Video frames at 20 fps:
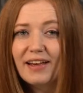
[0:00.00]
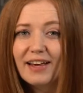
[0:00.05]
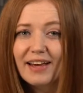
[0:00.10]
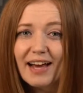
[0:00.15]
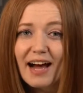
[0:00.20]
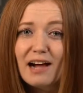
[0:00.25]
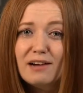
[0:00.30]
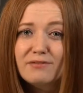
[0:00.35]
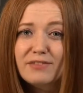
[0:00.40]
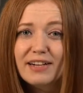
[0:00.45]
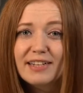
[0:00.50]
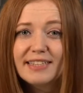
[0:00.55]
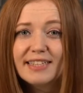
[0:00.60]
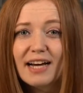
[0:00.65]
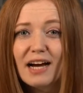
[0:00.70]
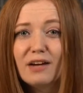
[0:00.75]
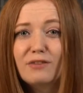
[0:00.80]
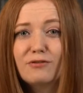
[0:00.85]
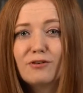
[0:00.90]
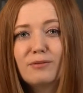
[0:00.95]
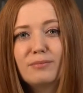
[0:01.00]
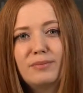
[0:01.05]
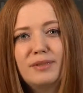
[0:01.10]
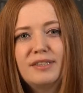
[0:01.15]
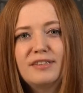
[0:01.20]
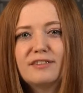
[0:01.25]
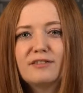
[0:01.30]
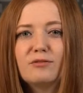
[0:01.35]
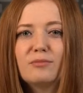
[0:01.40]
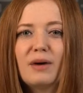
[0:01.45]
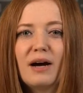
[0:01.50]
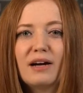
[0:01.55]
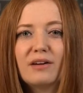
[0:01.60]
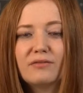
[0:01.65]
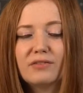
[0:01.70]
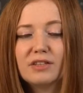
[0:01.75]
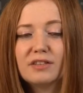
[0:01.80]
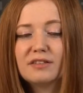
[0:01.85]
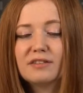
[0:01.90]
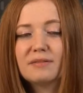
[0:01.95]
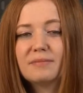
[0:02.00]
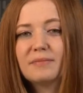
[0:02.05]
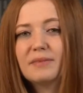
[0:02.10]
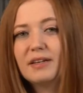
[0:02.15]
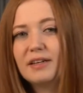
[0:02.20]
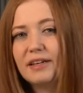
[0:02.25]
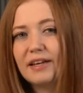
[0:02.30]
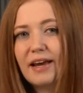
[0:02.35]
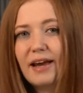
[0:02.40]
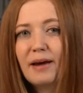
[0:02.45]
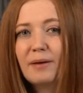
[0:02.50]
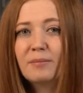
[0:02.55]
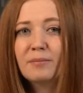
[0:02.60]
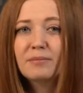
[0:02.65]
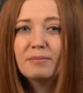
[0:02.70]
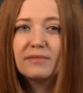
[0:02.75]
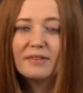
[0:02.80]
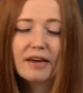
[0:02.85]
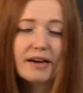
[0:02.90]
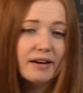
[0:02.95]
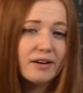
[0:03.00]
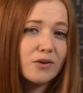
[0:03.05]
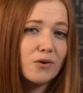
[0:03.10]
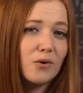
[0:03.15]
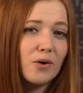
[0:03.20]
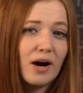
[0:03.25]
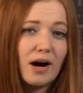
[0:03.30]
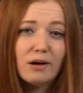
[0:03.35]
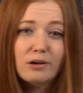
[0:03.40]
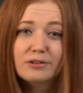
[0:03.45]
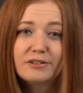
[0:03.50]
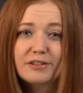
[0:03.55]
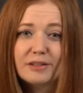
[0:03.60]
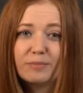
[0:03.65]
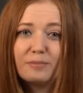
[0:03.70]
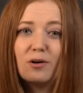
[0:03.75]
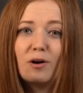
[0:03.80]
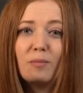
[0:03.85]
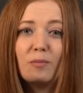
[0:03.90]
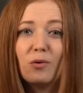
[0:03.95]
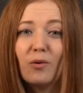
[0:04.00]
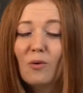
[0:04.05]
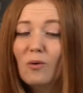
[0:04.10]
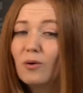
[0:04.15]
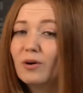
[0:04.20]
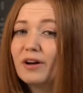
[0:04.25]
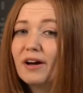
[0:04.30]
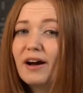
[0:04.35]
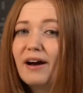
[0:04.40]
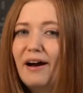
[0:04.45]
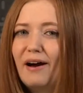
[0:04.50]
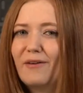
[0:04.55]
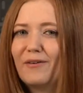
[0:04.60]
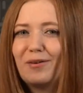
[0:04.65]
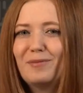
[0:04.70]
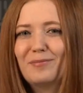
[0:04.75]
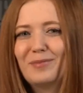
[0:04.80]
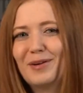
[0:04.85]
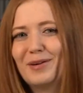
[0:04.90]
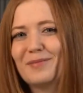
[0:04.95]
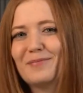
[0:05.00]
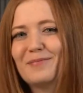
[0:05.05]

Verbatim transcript: egal welche Art von Beats du machen willst, EDM, Techno, House, Hip-Hop oder RB,